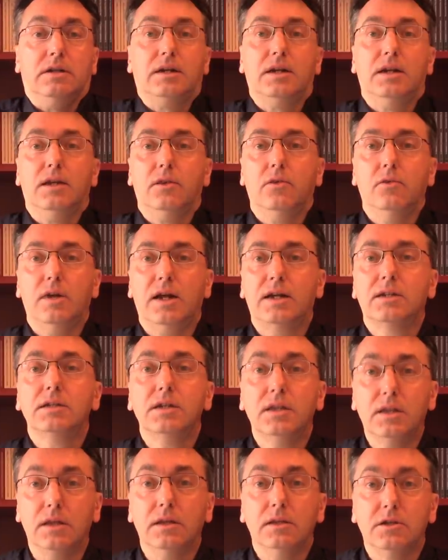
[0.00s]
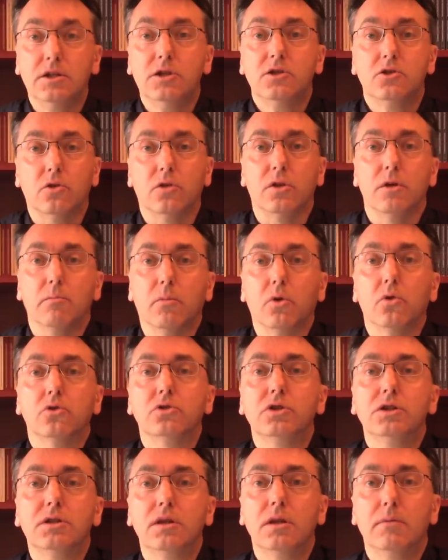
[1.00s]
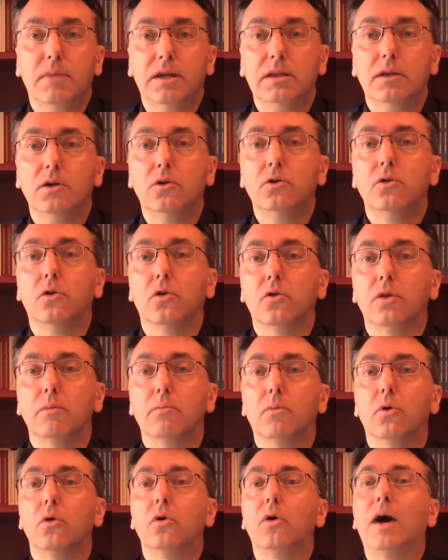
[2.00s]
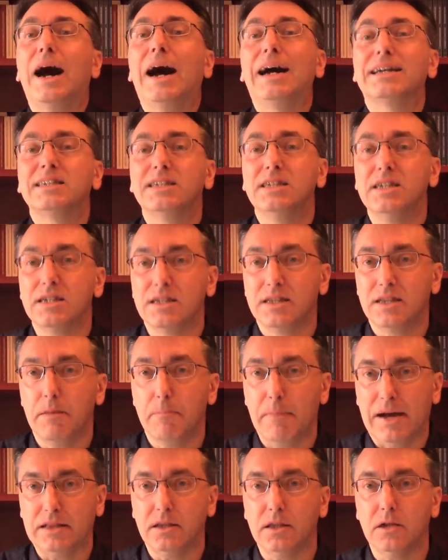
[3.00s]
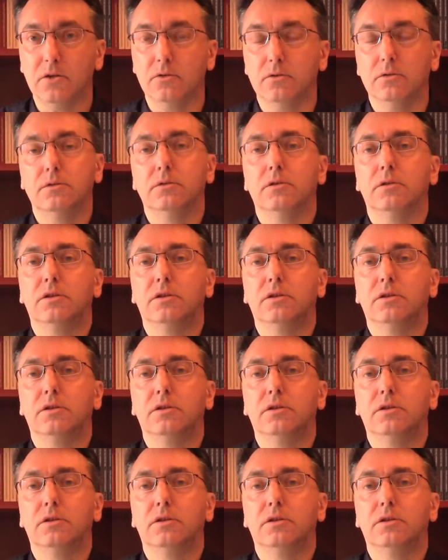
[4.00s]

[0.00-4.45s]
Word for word: relacionarse, insisto, de modo sistemático o de modo asistemático.